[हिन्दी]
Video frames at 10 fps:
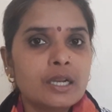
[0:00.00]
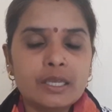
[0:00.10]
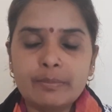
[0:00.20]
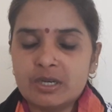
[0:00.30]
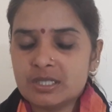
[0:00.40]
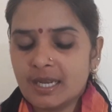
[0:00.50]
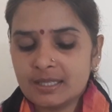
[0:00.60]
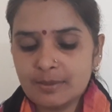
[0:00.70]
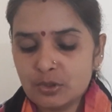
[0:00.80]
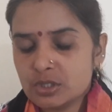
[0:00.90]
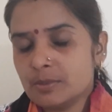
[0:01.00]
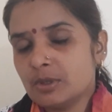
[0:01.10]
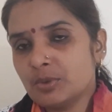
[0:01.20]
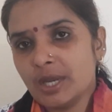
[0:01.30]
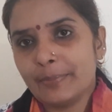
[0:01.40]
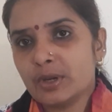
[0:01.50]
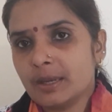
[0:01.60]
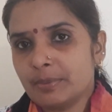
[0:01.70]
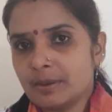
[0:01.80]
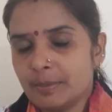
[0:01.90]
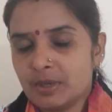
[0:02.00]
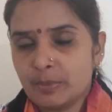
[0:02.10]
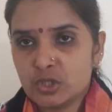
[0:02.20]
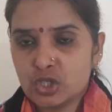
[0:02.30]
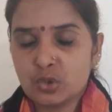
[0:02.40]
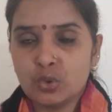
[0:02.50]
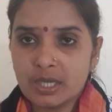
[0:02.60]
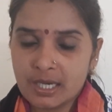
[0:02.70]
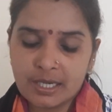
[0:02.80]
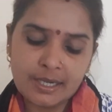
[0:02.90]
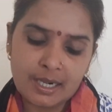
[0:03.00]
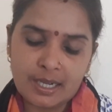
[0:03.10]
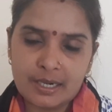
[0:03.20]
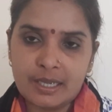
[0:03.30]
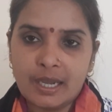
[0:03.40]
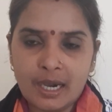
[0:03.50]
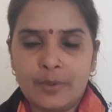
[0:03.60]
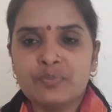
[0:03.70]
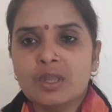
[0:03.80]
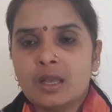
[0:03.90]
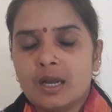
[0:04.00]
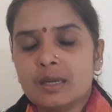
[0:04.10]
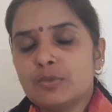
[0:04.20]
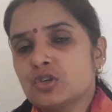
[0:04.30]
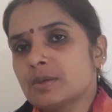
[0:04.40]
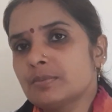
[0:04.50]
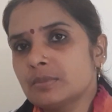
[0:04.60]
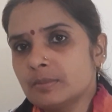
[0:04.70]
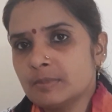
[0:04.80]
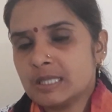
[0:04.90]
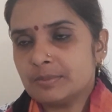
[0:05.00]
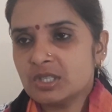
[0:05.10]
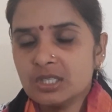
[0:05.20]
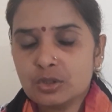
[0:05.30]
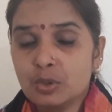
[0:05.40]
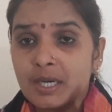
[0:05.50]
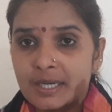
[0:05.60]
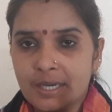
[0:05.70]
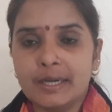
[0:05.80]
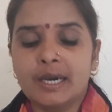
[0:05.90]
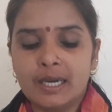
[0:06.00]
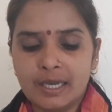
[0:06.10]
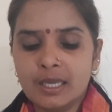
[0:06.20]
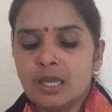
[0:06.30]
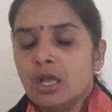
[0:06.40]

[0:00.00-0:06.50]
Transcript: नहीं बरसात के मौसम में भी आपके अपने अपने बच्चे को डेली नहलाना है हाँ अगर मौसम मतलब दिन थोड़ा ठंडा है